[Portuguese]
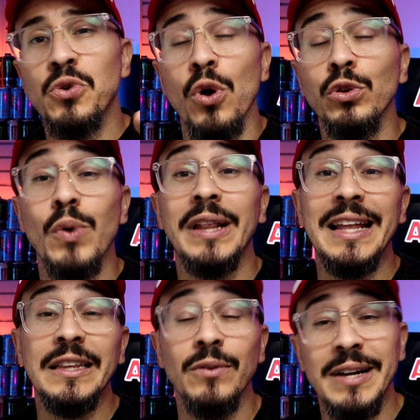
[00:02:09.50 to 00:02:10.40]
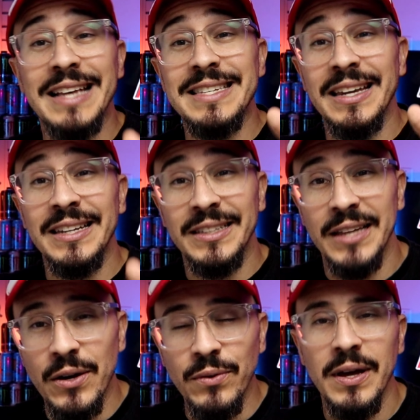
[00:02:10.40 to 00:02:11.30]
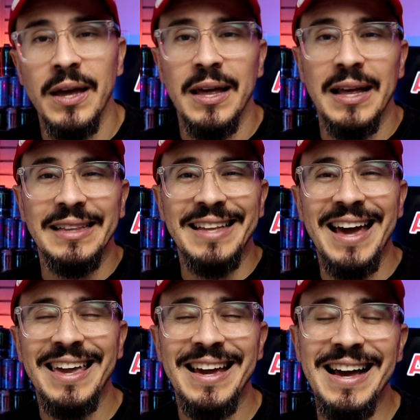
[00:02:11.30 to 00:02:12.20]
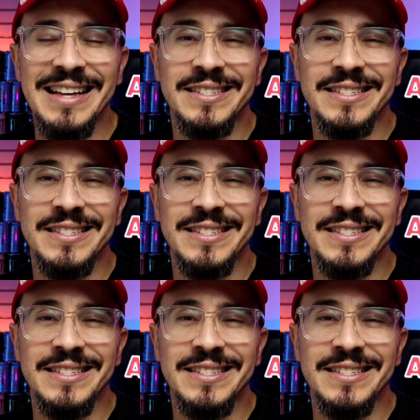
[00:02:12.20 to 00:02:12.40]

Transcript: contra o atleta do Cazaquistão. Darkhan